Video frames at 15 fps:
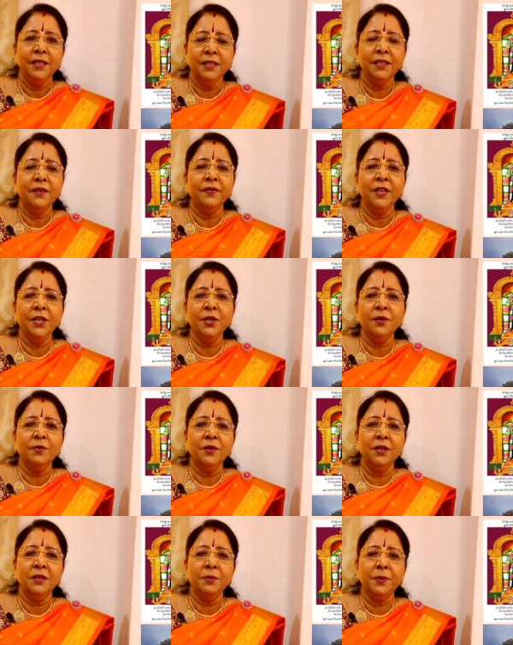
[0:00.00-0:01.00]
இந்த வீடியோ
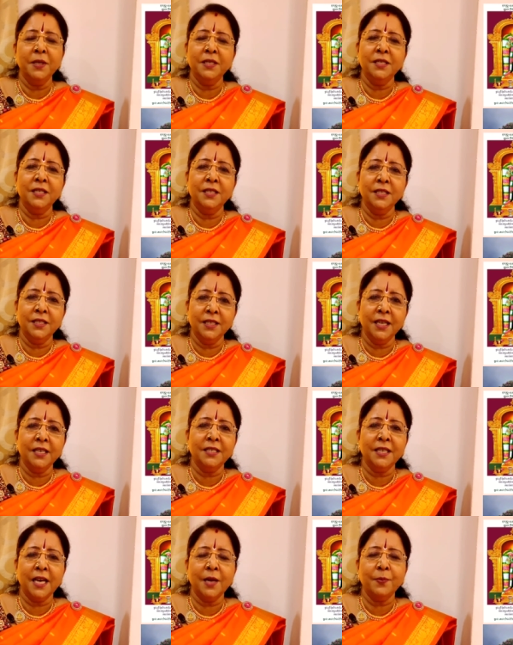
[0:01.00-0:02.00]
உங்களுக்கு பிடிச்சிருந்துச்சுன்னா
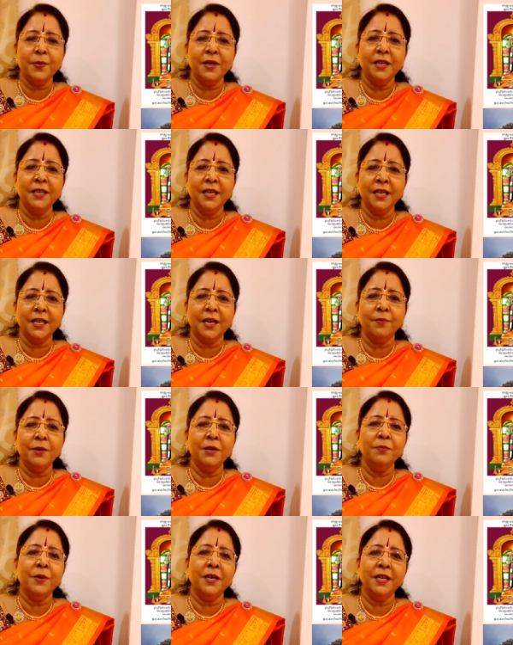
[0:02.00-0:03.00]
ஷேர் பண்ணுங்கள்
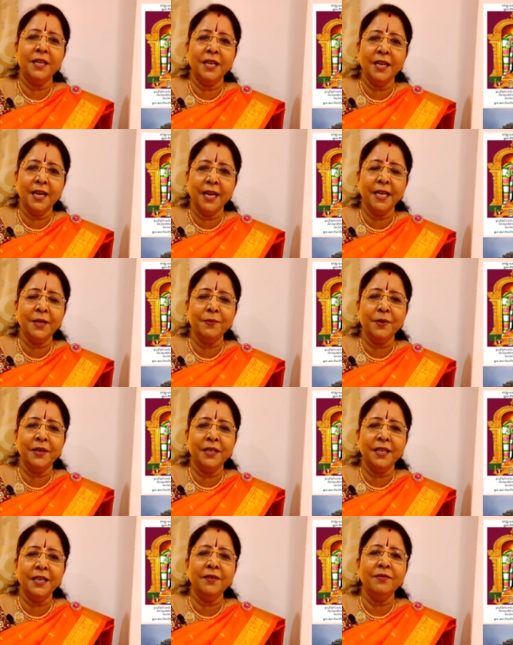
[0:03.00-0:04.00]
கமெண்ட் பண்ணுங்கள் லைக்
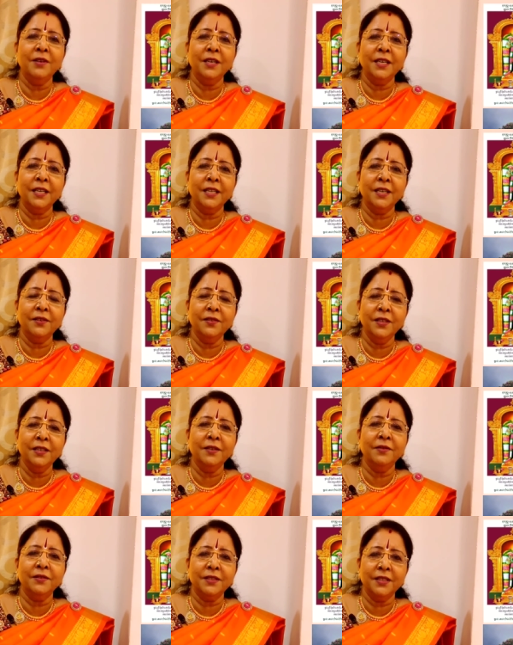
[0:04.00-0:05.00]
பண்ணுங்கள் உங்களுக்கு ஏதாவது
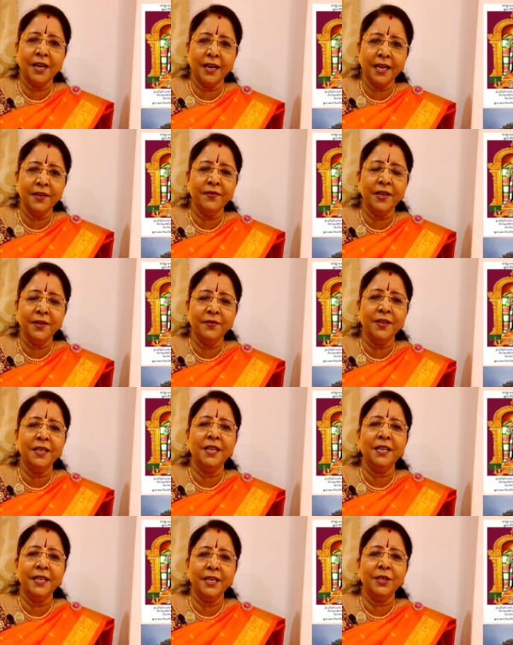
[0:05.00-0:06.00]
தாரை
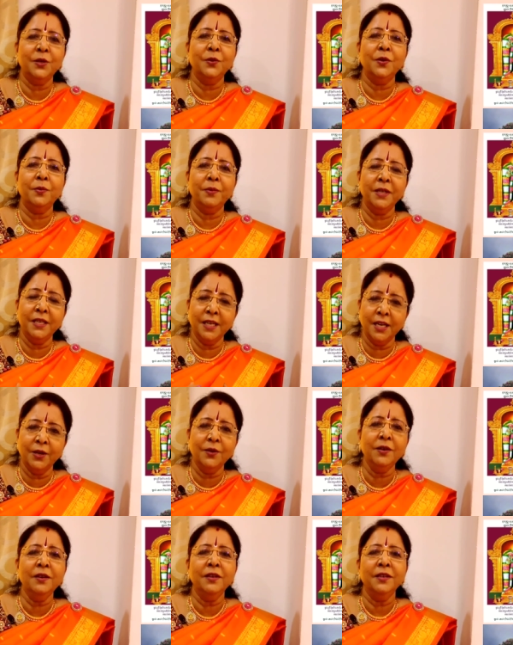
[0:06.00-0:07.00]
வடிவங்கள் எடுக்கணும்
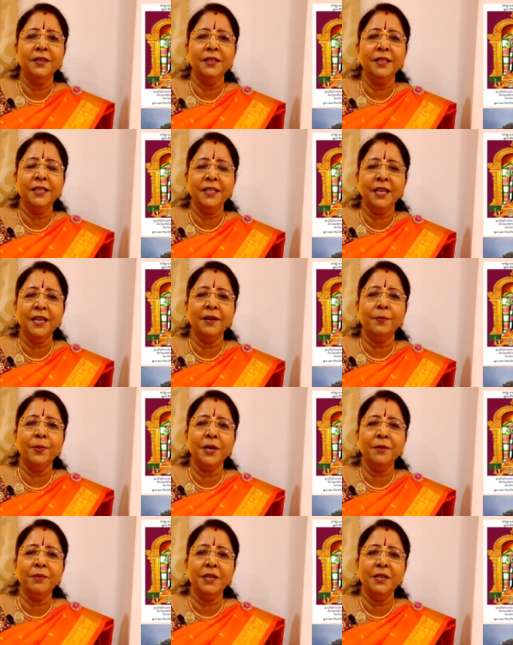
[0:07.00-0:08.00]
அப்படின்னாலும் நீங்கள்
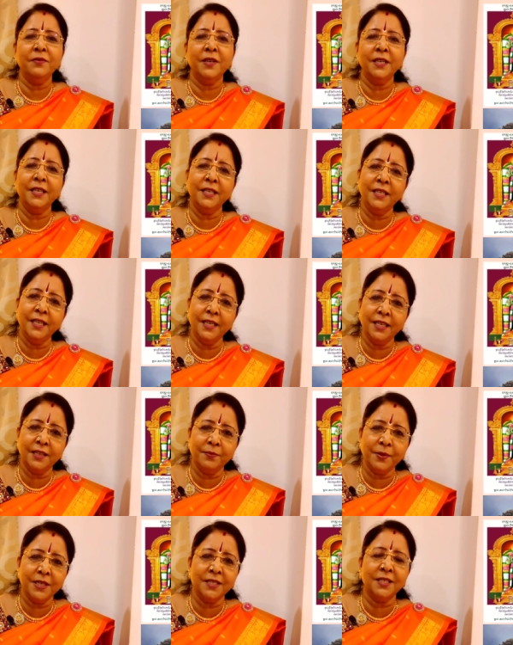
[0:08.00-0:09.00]
அப்பாயின்மெண்ட் வாங்கிட்டு
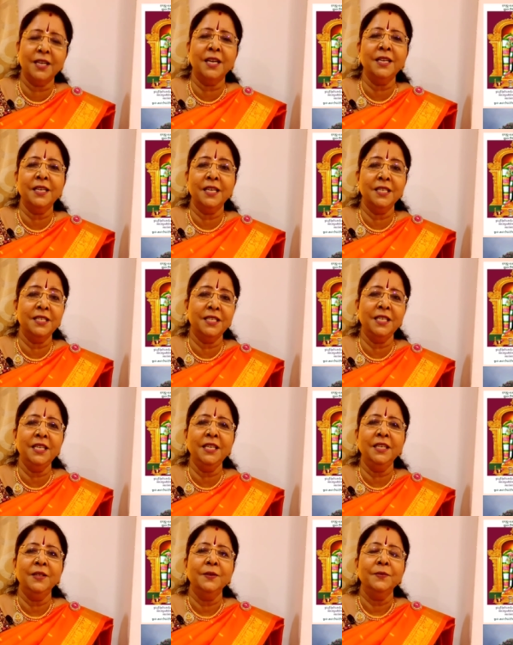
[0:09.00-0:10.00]
எங்கிட்ட பேசலாம் நன்றி
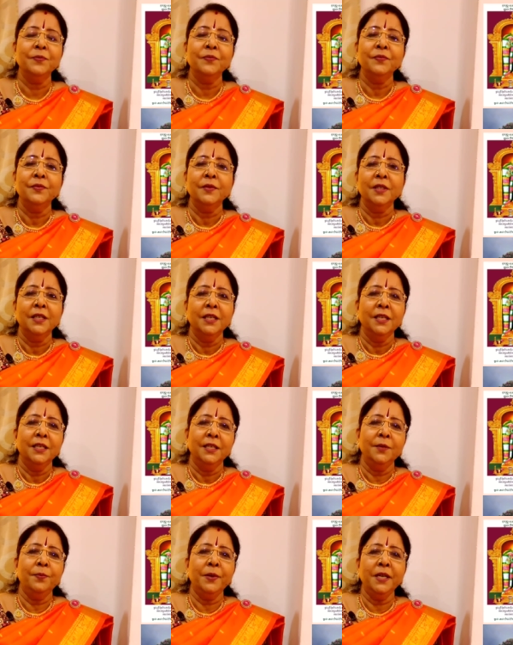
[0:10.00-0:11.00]

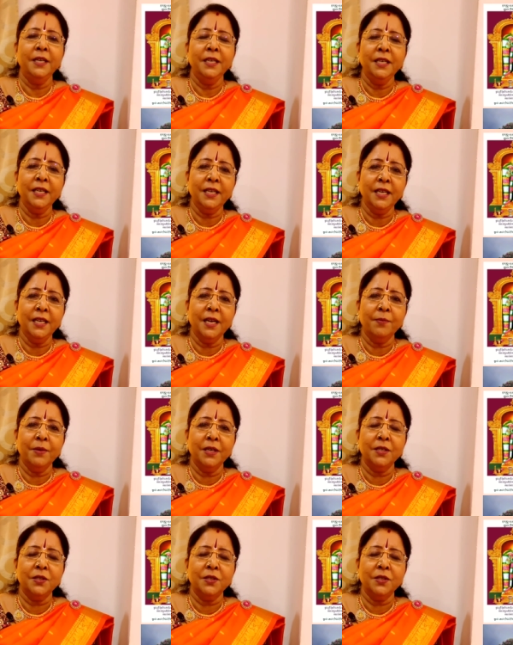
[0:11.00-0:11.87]
இப்போ இன்றைக்கி நம்ம